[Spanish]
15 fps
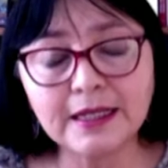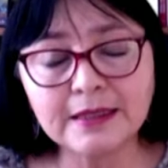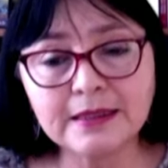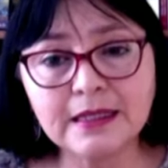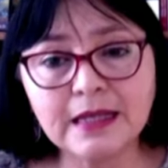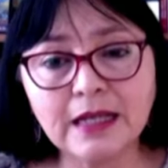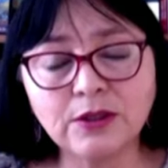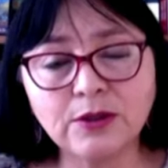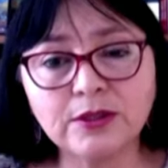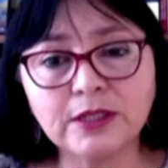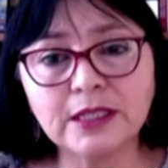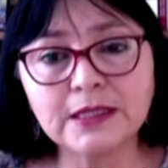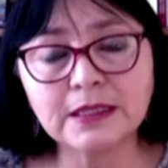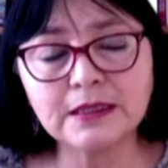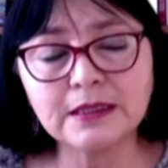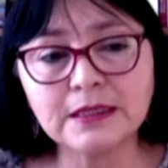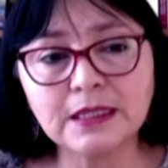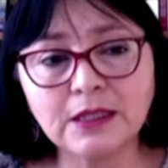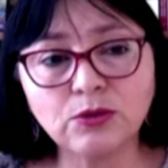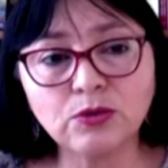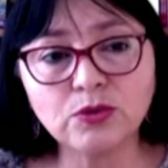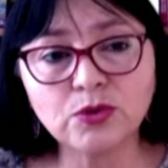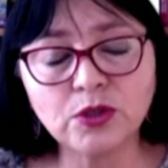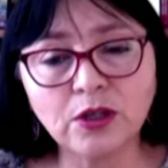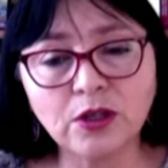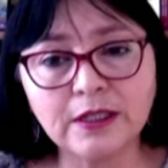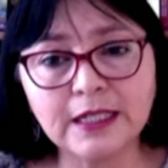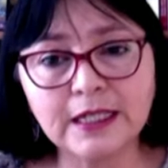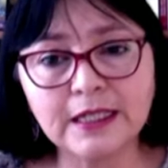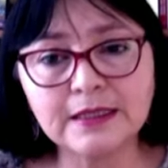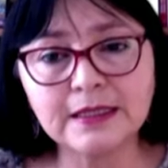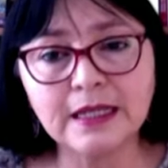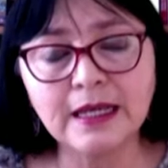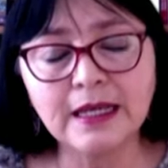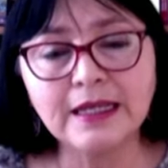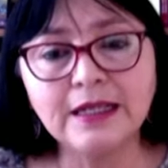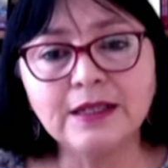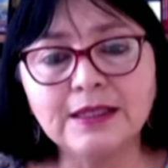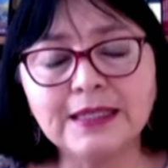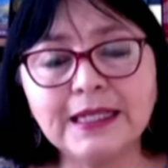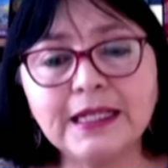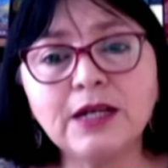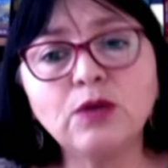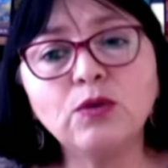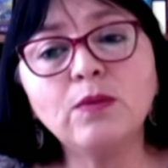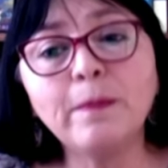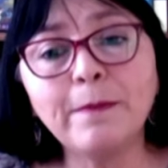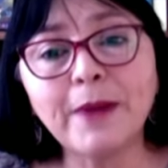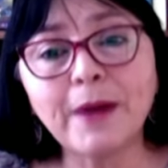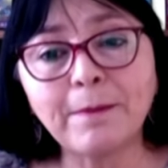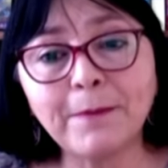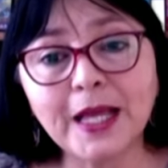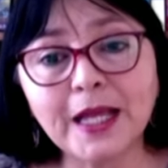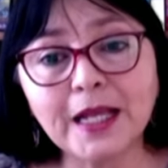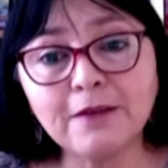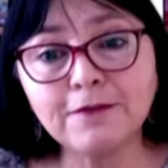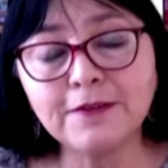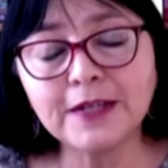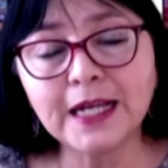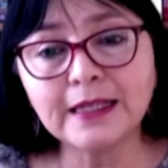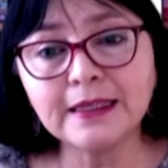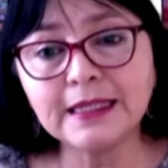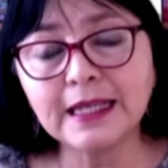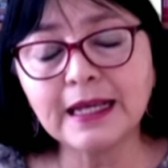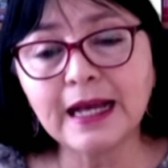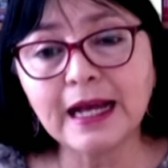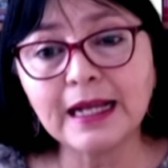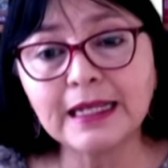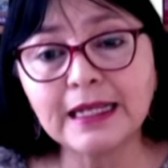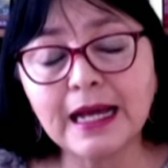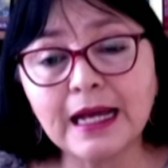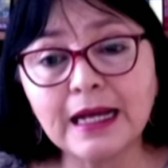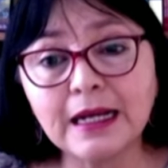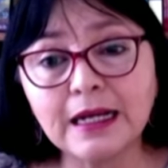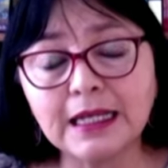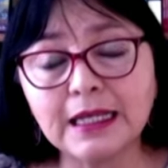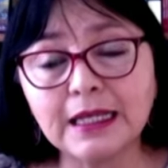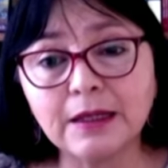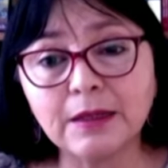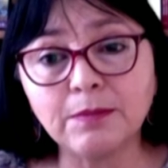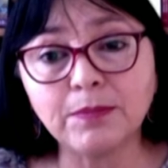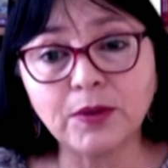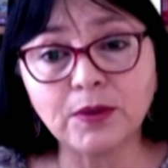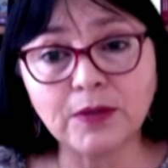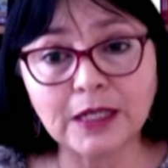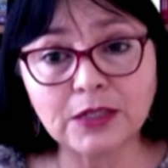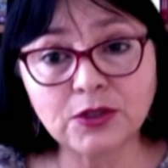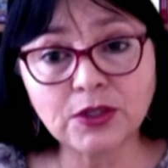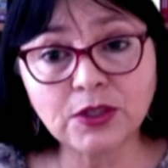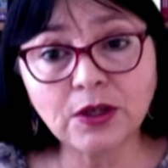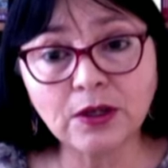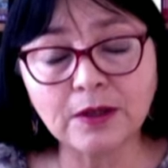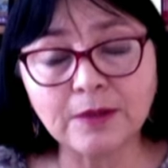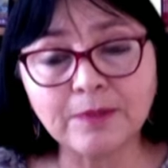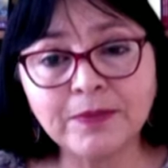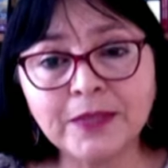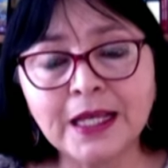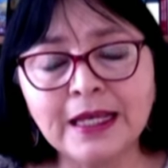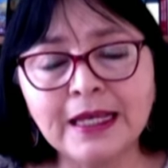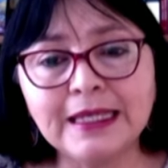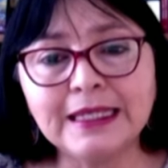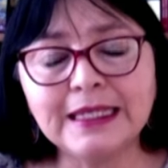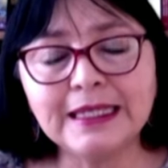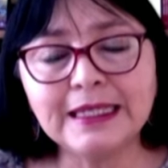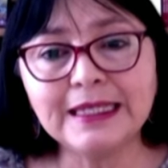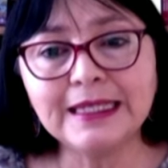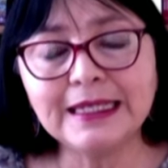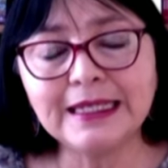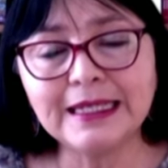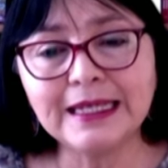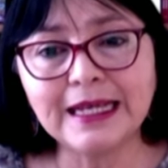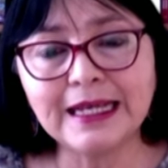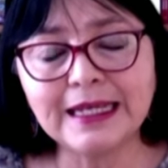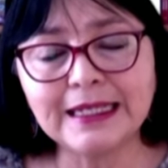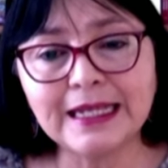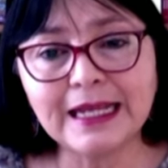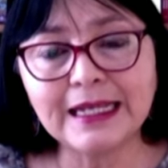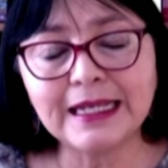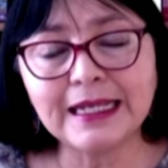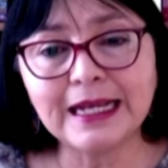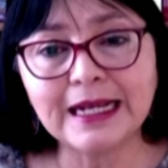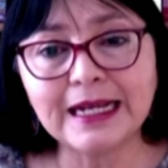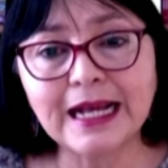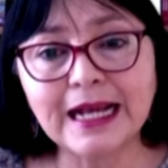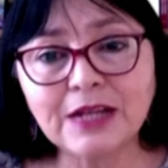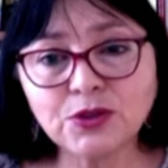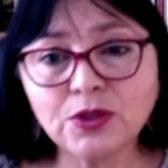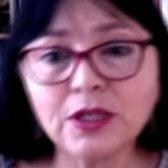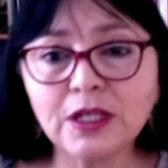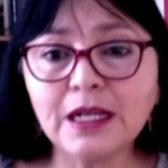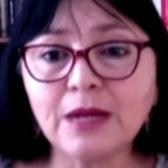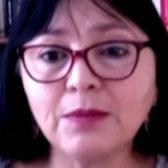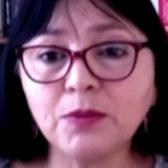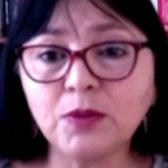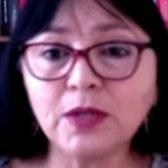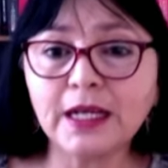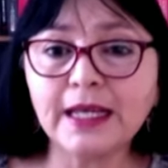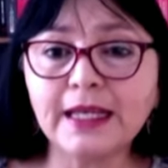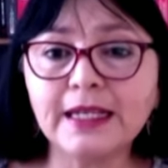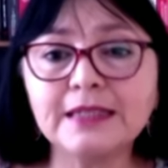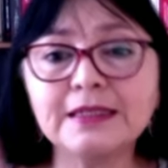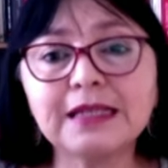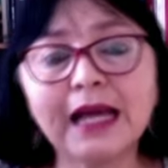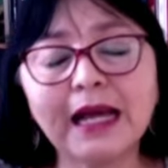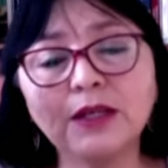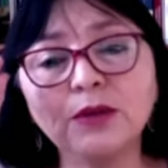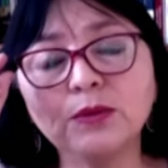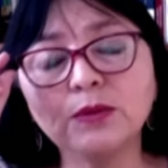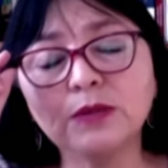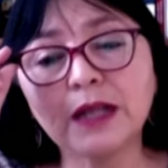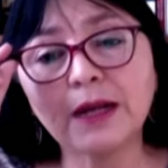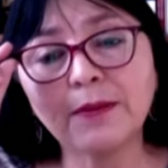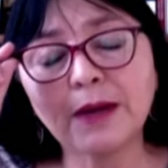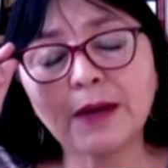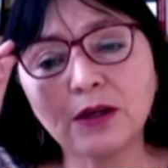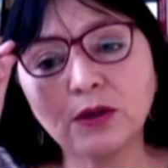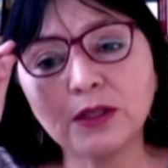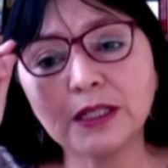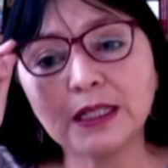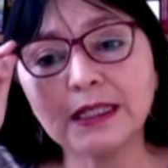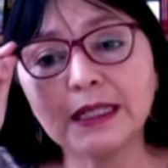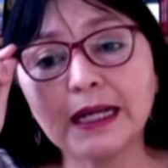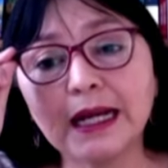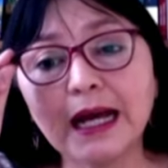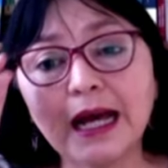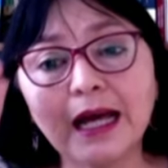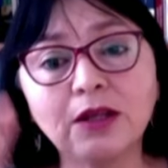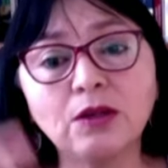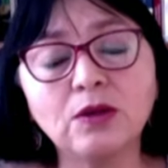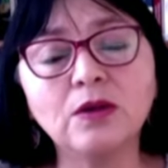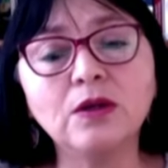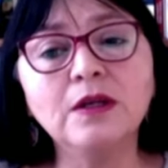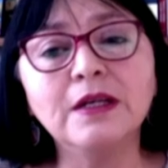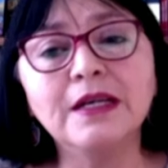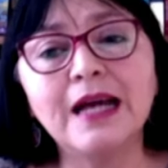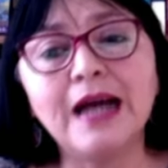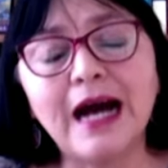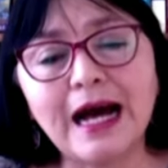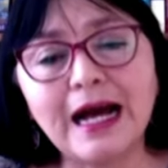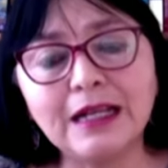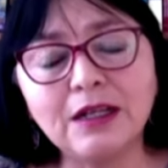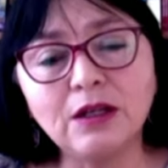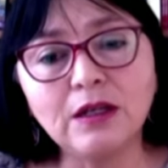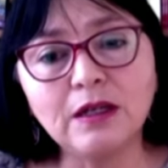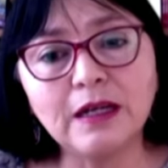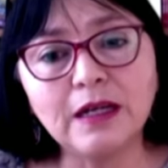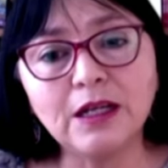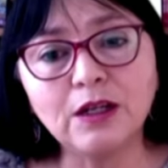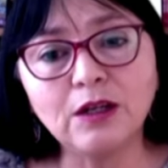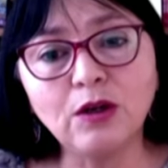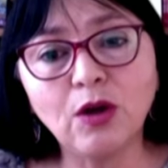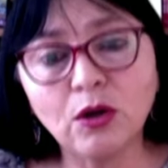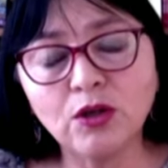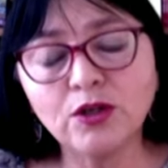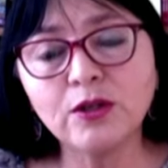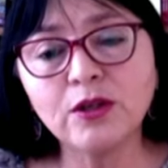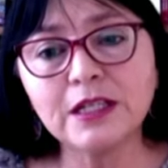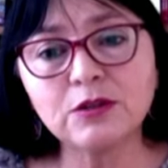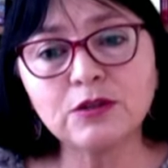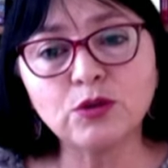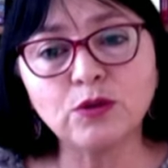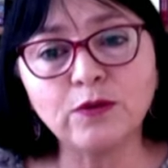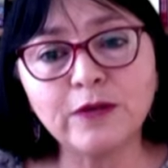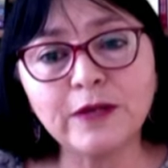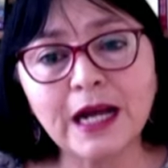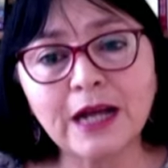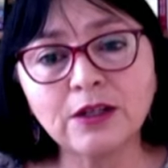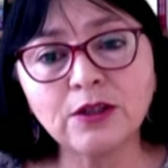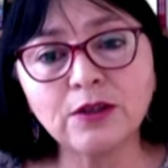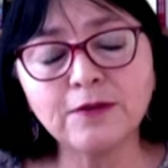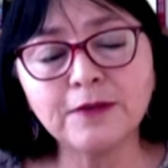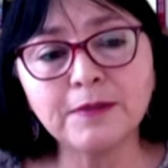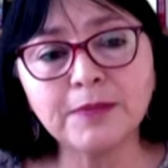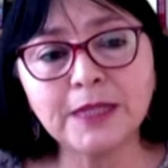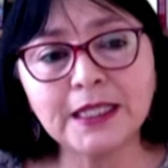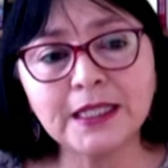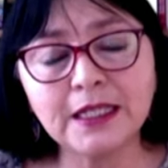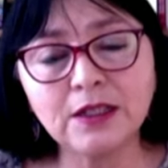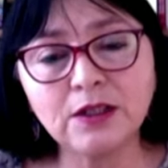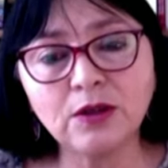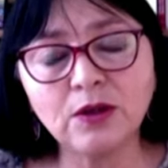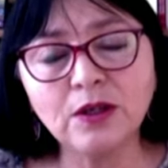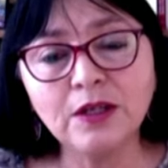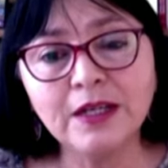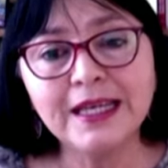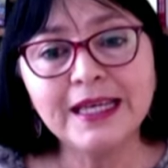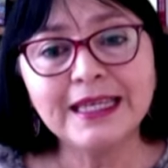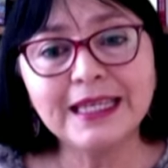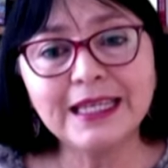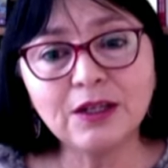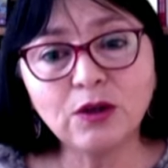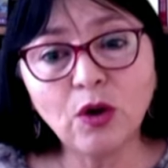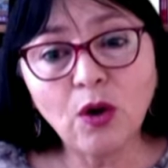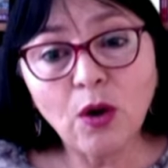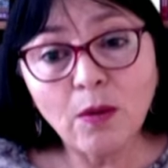eh, sobre este problema, que si bien es un problema actual, no solamente se puede eh, analizar desde un punto de vista coyuntural, sino que hay que entender las dinámicas históricas